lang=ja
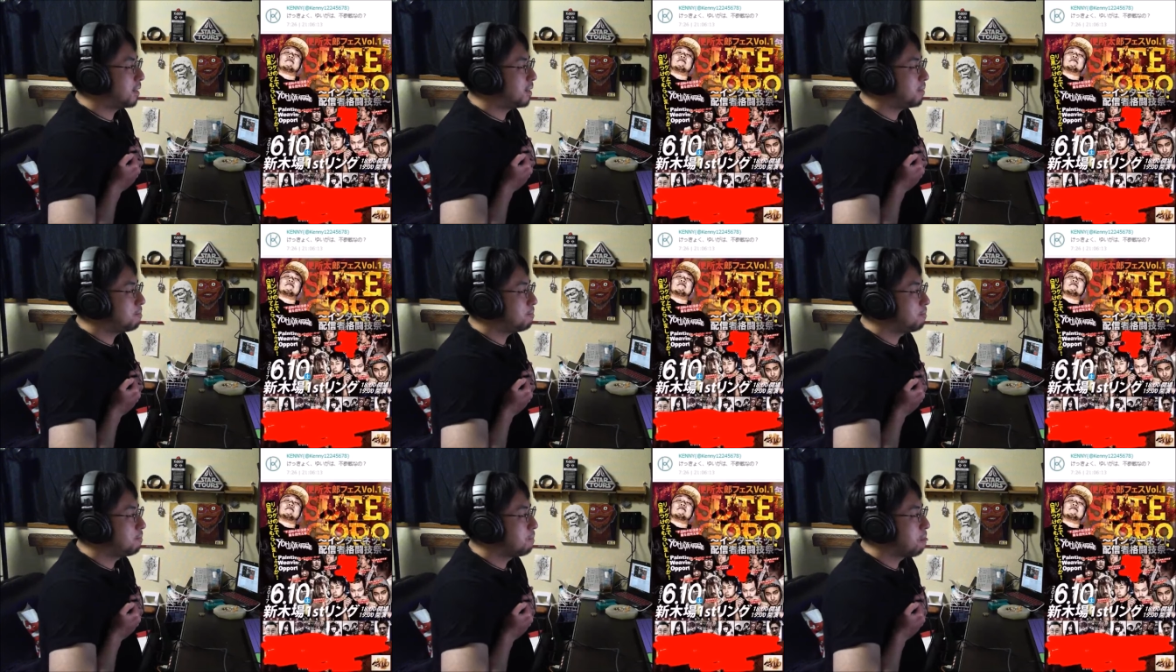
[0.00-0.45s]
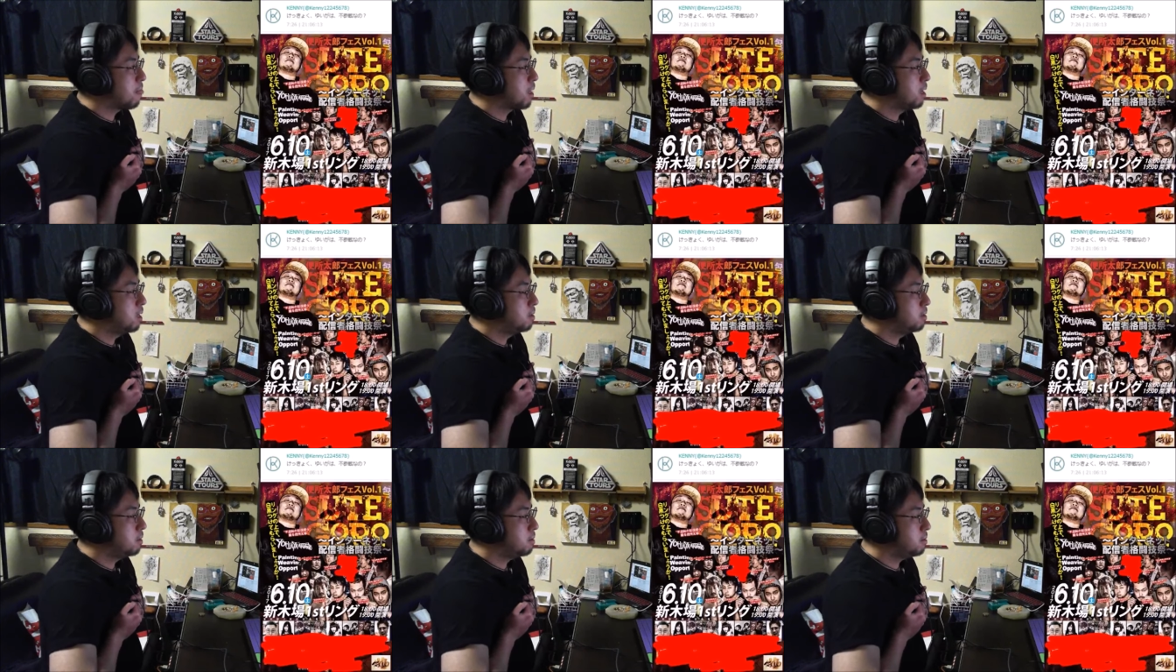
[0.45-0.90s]
ゆうたさん
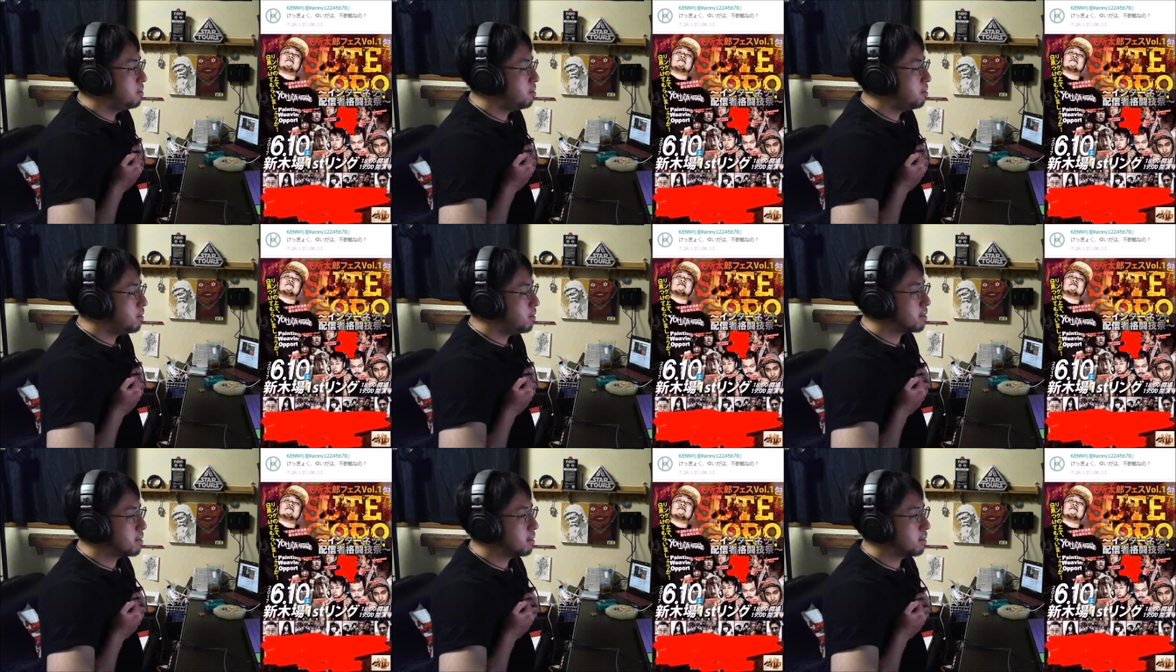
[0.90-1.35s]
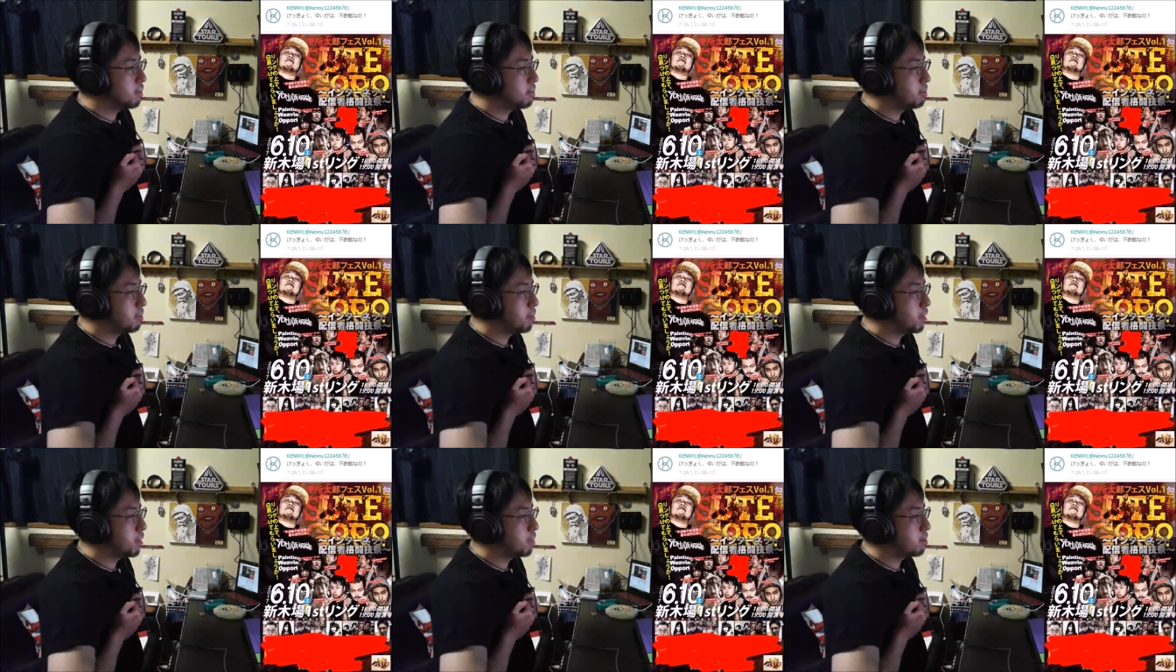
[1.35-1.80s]
はもう完全に不
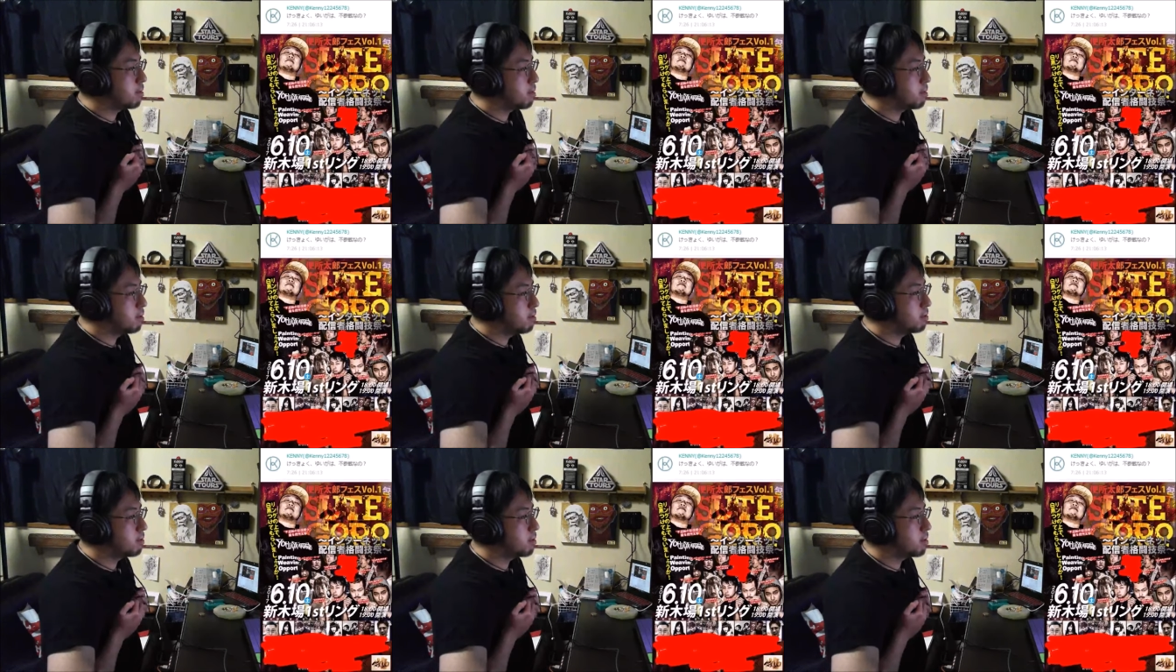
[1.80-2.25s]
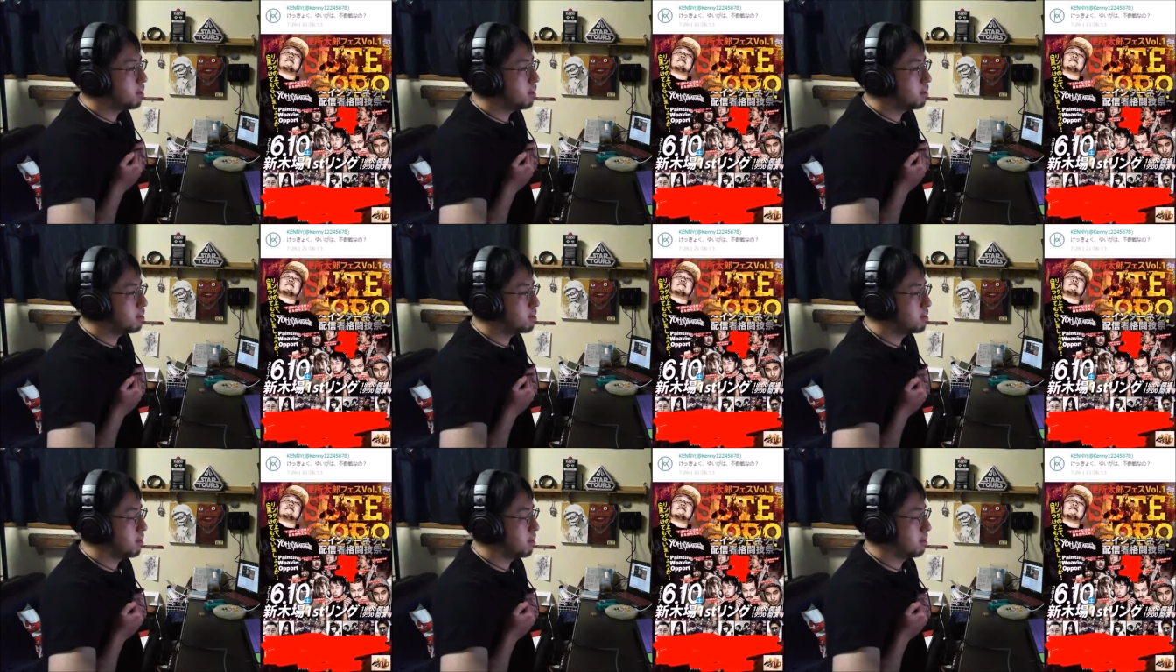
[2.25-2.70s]
参戦っていうか
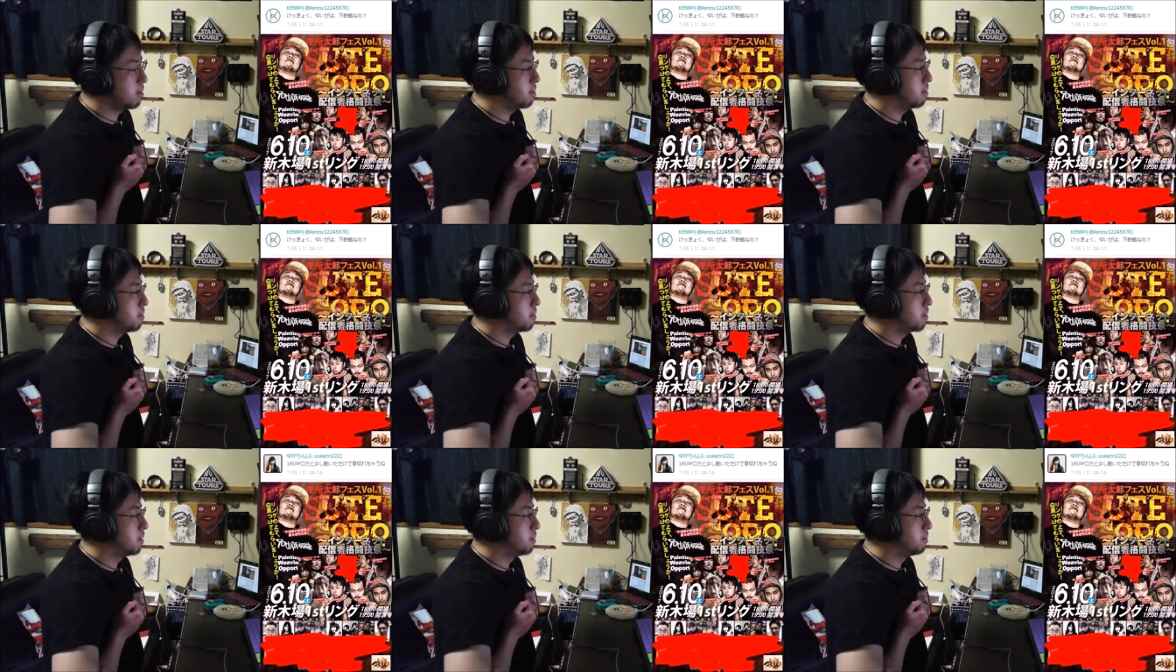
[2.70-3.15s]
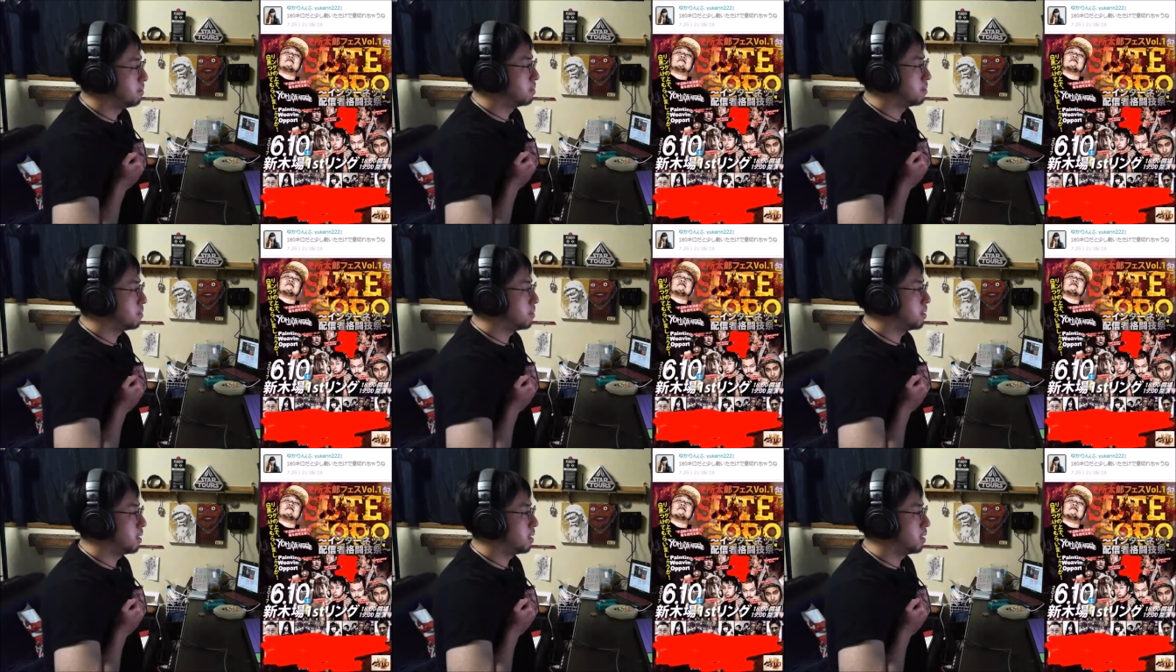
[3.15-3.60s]
もうなんか
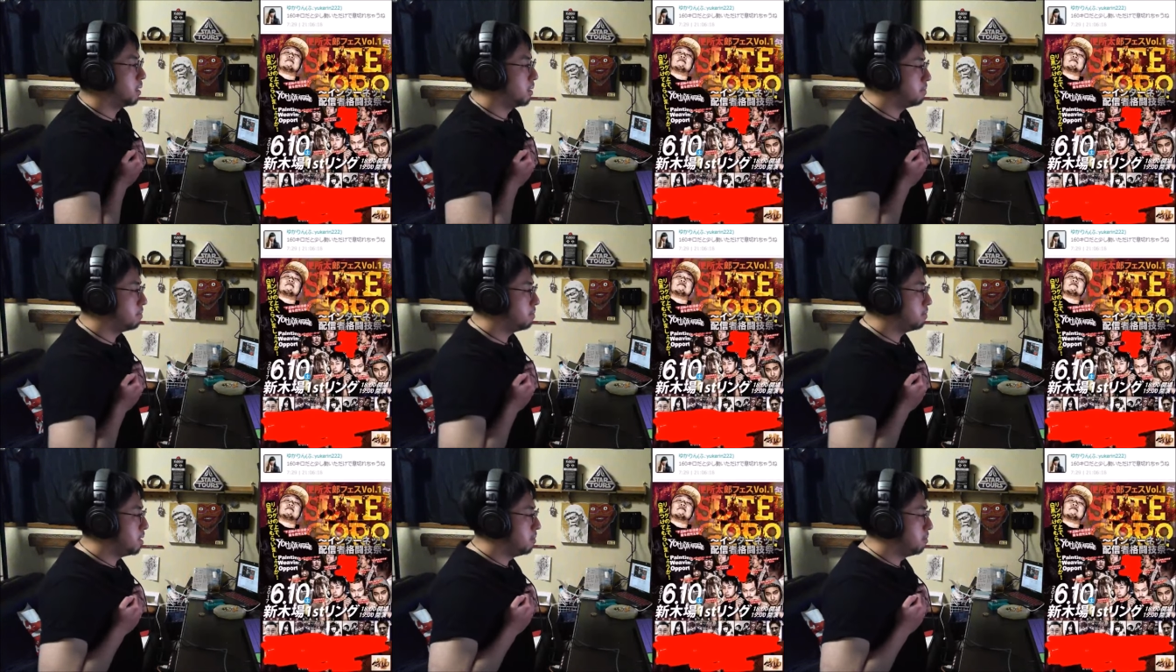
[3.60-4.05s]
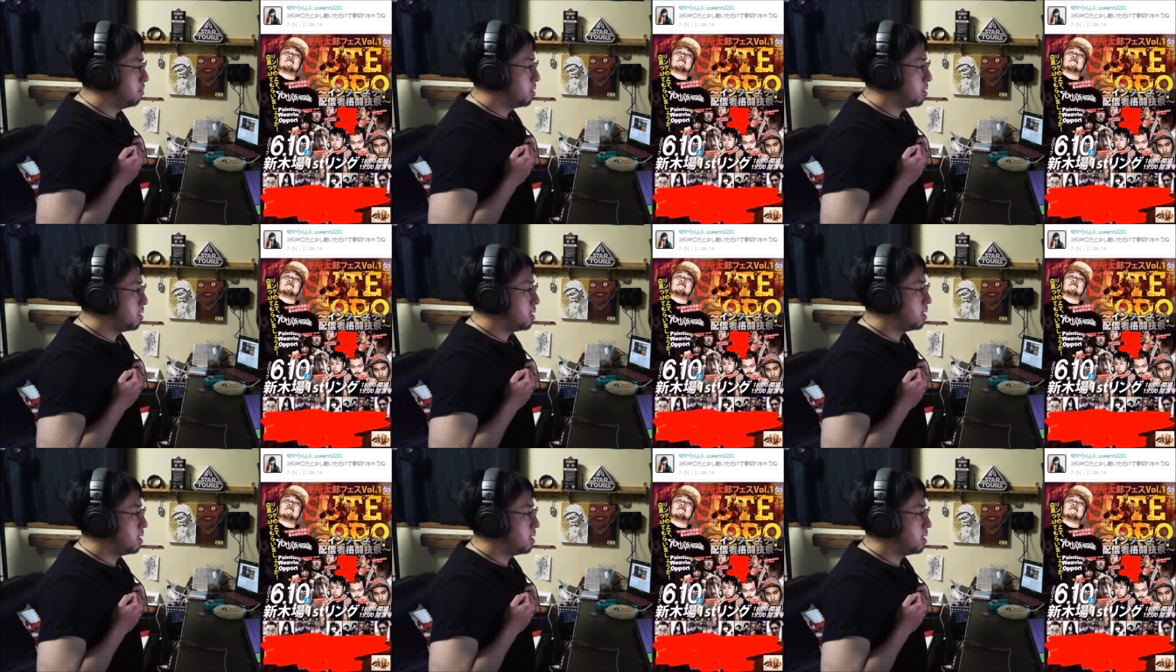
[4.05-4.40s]
芋引いて逃げたね。